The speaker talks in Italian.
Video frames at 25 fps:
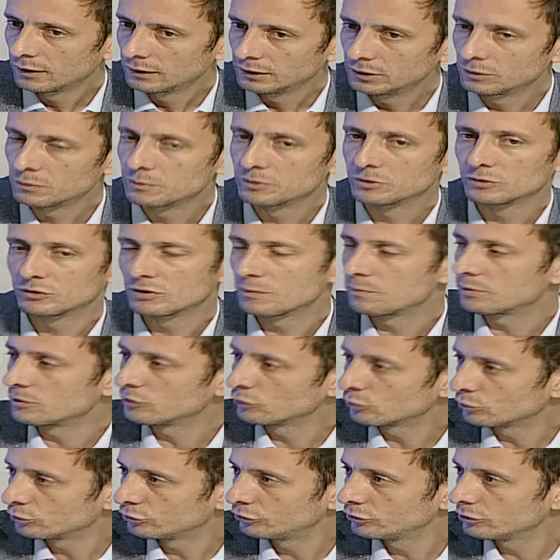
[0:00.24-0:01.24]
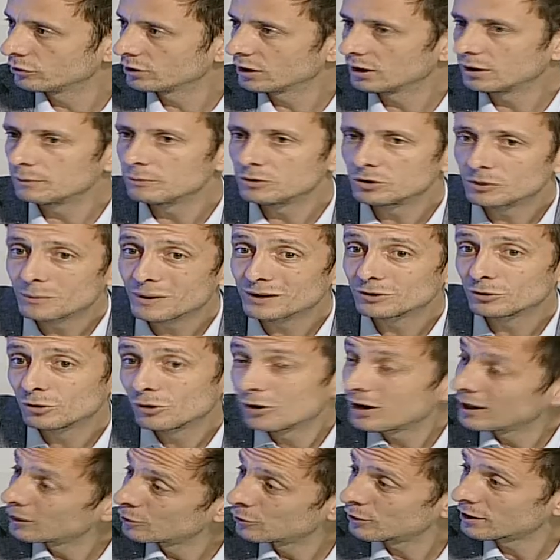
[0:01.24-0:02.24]
io mi metto sempre in discussione e mi
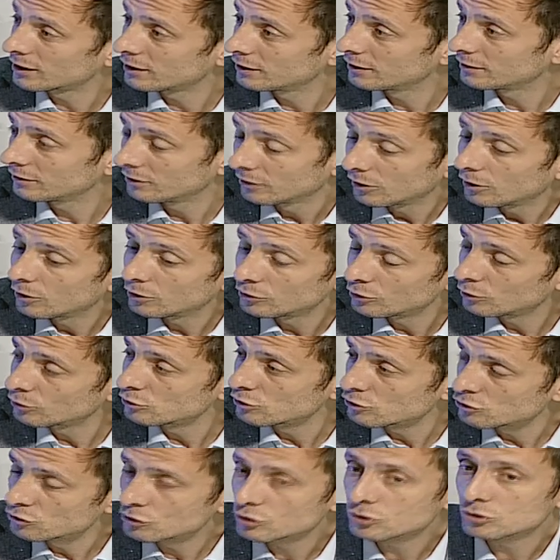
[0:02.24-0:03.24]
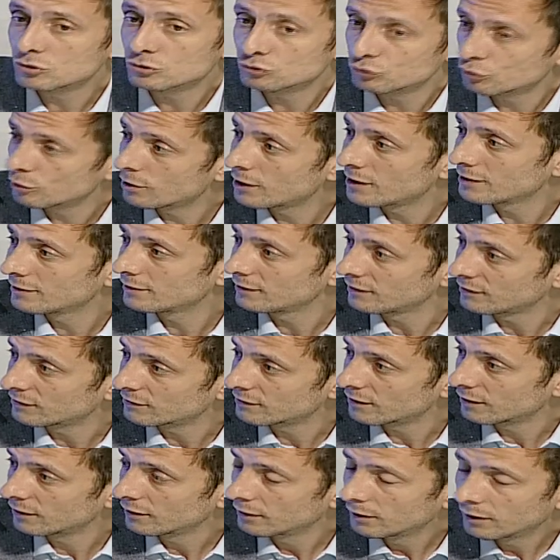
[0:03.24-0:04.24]
domando ancora eh, ogni giorno, sono
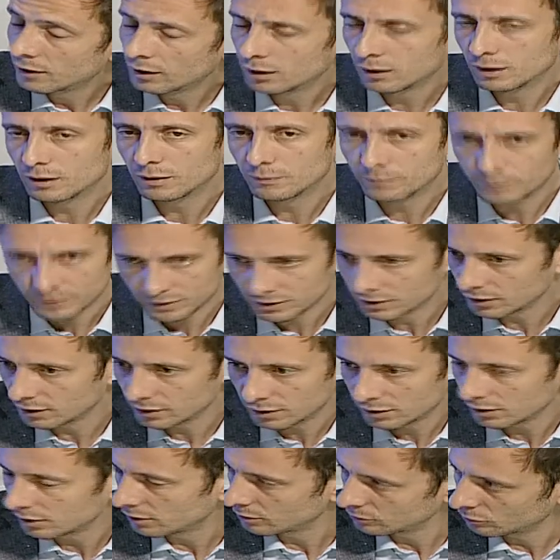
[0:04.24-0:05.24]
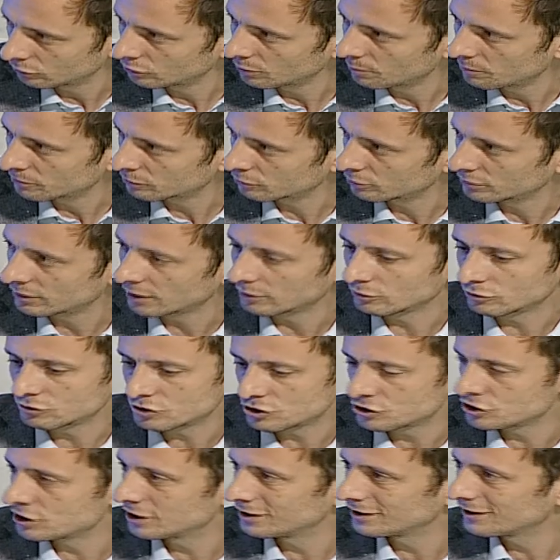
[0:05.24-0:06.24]
all'altezza? Perché non do per scontato,
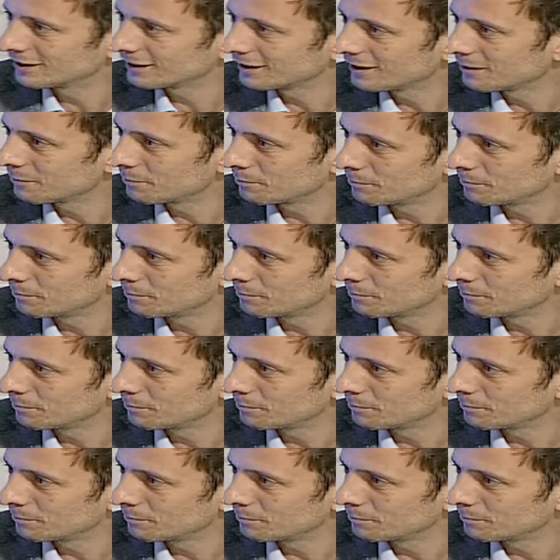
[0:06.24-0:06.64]
c'è gente che